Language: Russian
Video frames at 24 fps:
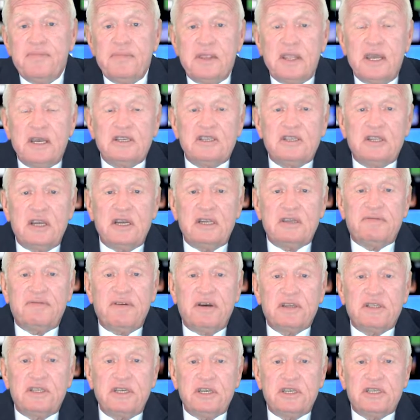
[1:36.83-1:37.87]
остались
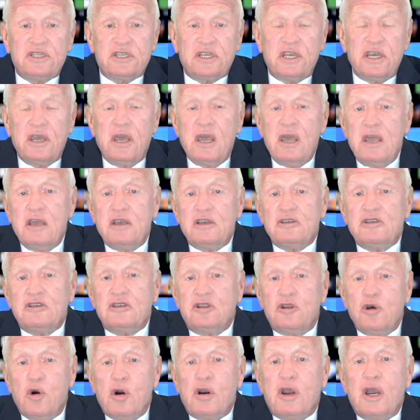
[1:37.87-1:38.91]
фактически с
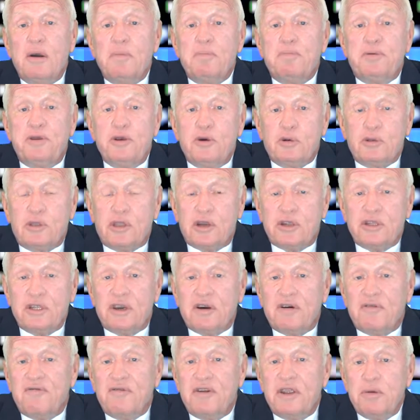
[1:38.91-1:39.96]

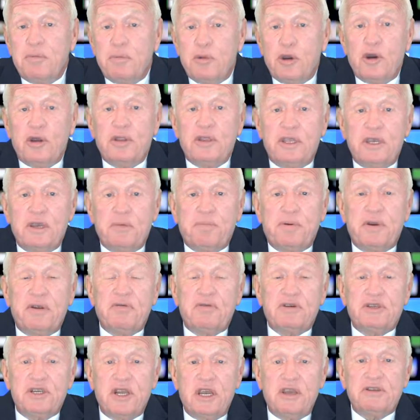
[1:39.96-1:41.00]
докомпьютерных времен и
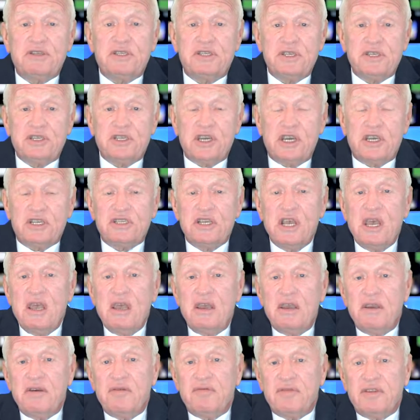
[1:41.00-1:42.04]
превышают сейчас
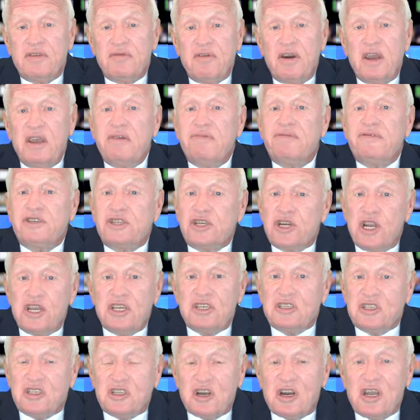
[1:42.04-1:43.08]
и в 2, и в
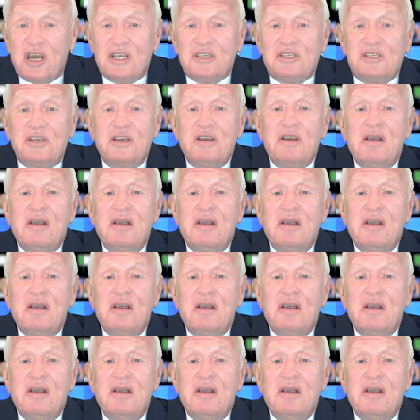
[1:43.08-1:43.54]
6 раз